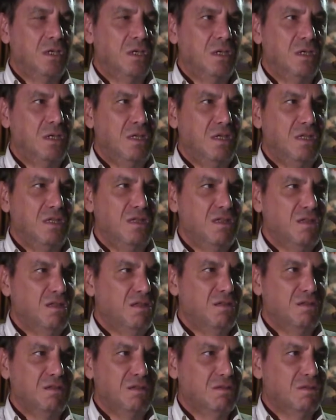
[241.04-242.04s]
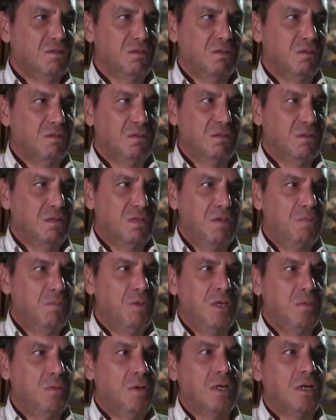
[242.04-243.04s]
они не
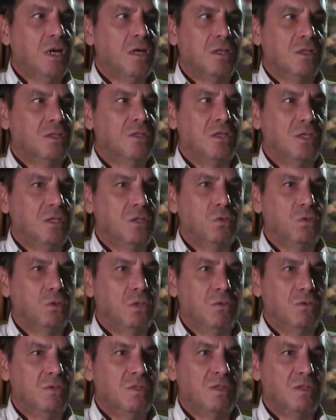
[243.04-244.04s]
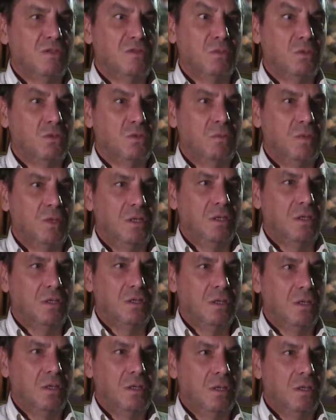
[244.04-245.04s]
понимают, как они на себя такую ответственность могут принять.
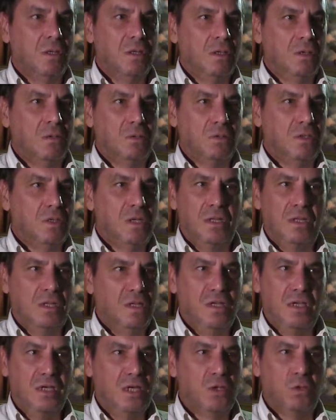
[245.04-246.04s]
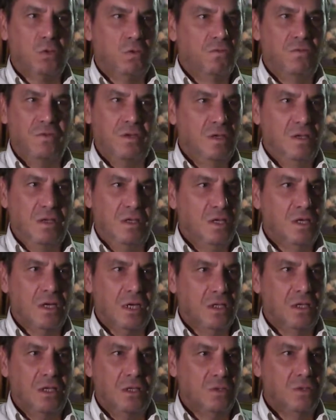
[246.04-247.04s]
Вот, вот я не готов и
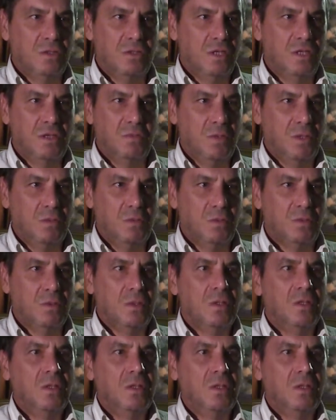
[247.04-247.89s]
никогда я на себя не приму.